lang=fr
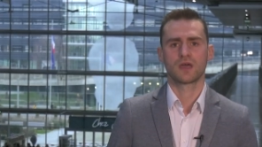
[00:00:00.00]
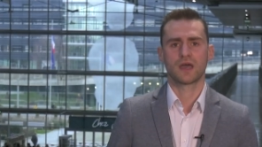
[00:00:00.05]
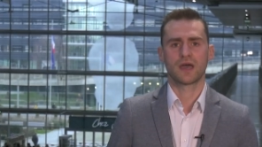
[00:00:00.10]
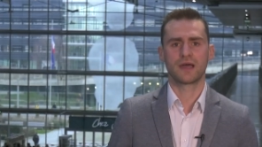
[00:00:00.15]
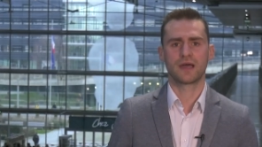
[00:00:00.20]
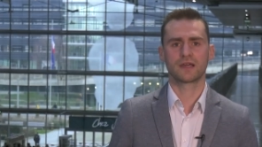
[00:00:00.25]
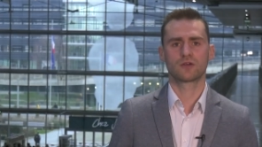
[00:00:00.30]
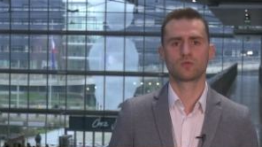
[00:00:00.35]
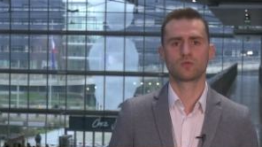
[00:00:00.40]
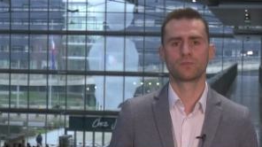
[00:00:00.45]

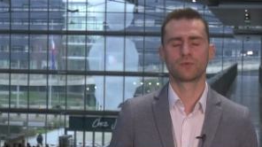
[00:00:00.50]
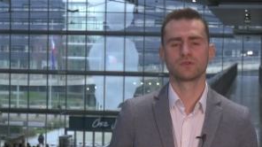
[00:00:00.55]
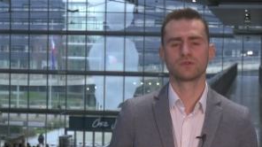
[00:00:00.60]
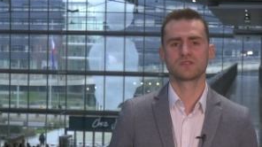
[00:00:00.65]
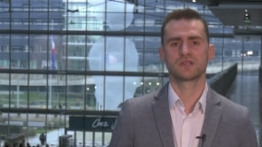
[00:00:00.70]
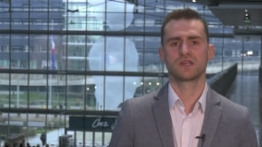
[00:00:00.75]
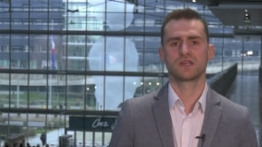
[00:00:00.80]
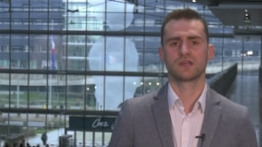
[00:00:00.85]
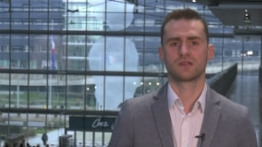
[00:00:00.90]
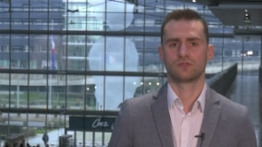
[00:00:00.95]
Elle est
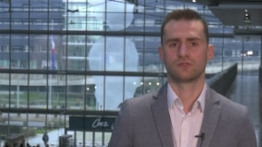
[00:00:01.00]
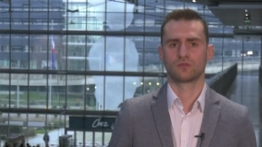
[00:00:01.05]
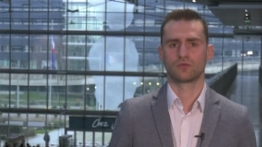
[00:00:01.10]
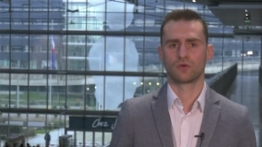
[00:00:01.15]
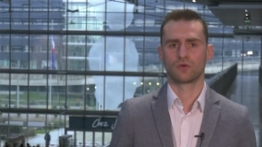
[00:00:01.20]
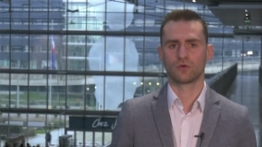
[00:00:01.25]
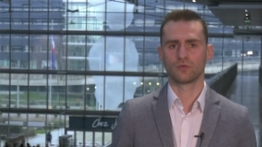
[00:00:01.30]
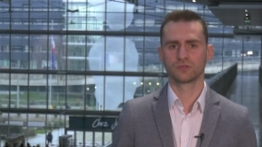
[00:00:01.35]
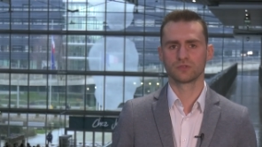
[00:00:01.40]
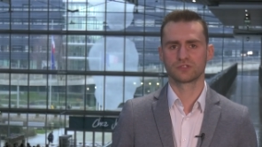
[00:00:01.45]
composée de
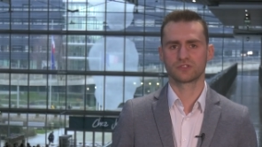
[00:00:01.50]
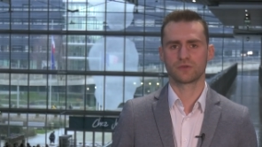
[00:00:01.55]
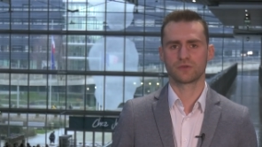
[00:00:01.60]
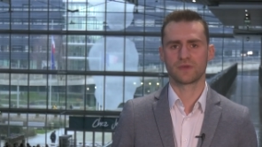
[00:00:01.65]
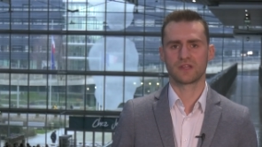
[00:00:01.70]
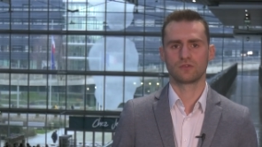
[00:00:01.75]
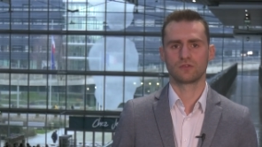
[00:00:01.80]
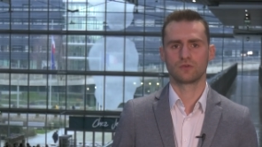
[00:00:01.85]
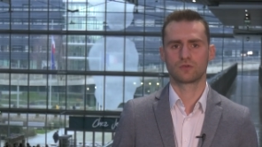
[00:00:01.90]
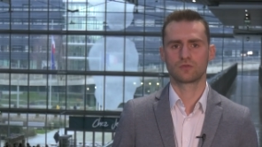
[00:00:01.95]
11
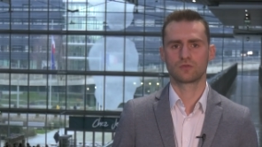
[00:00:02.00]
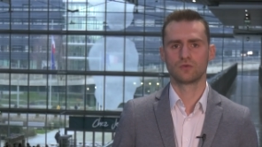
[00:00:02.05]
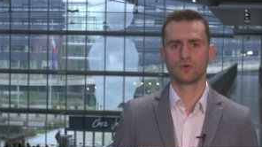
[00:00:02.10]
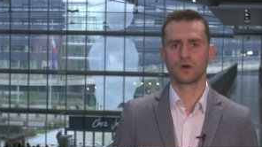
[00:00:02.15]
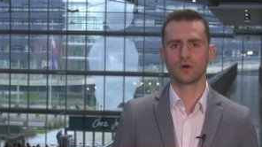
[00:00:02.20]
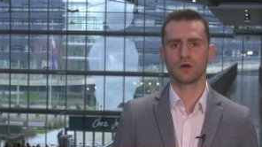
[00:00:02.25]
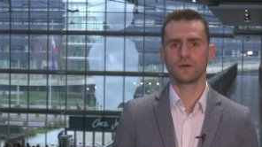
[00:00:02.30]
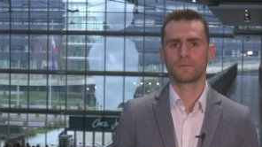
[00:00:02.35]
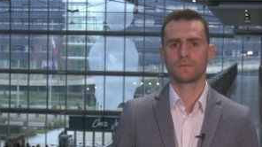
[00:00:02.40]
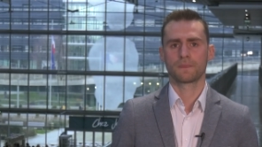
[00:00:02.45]
semaines de
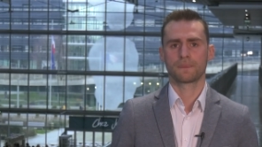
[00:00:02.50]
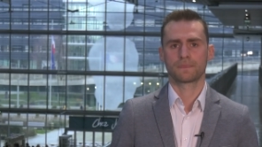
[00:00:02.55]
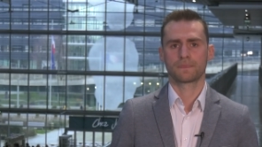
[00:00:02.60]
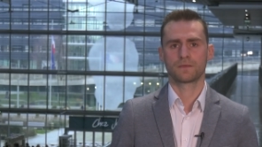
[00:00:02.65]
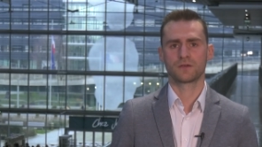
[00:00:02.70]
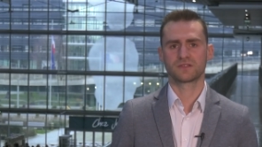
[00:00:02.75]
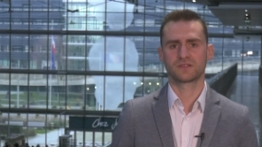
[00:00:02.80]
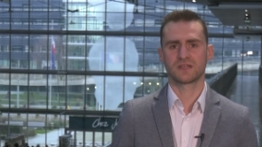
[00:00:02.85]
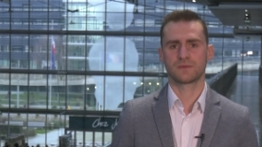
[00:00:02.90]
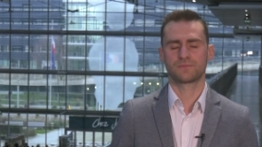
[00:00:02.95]
cours,
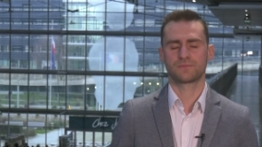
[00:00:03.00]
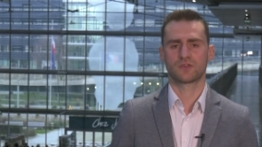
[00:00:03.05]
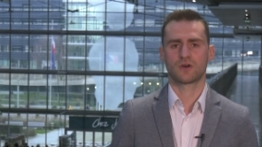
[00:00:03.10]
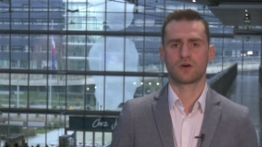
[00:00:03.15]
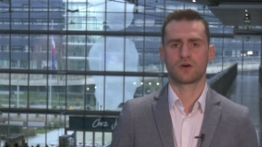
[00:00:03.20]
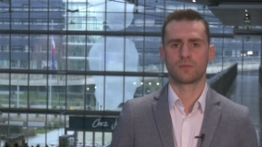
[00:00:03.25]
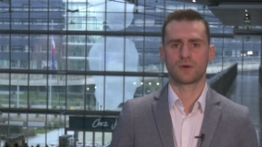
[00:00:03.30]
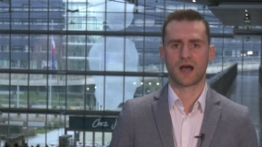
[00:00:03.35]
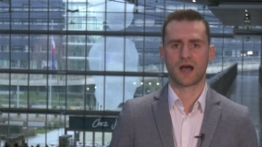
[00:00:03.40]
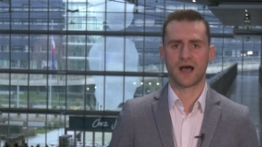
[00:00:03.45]
de
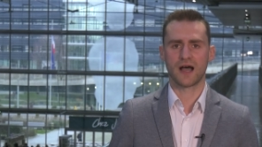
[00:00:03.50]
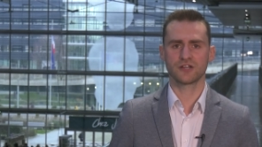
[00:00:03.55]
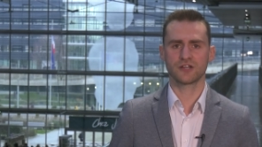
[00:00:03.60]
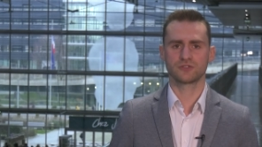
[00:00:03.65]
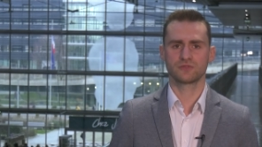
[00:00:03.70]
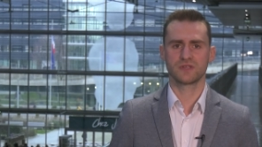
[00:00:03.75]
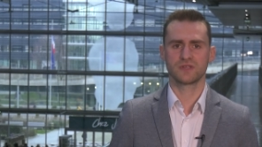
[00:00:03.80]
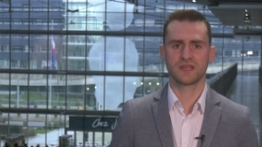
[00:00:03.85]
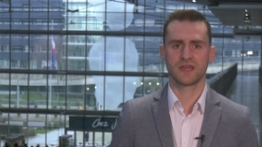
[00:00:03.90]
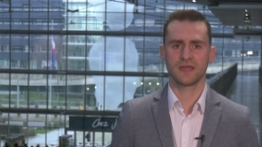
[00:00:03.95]
septembre à
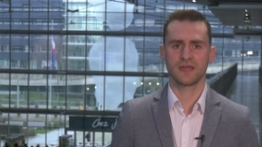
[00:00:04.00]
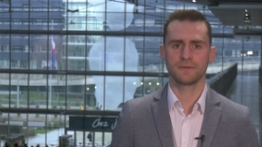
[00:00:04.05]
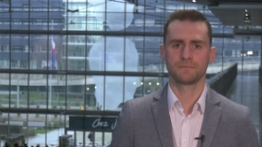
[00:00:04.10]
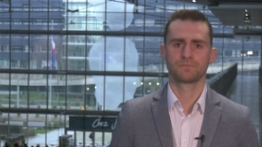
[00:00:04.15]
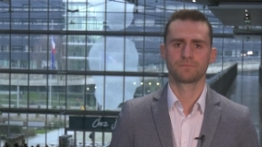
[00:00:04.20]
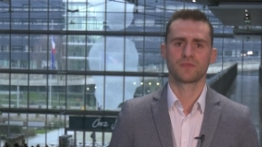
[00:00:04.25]
juillet,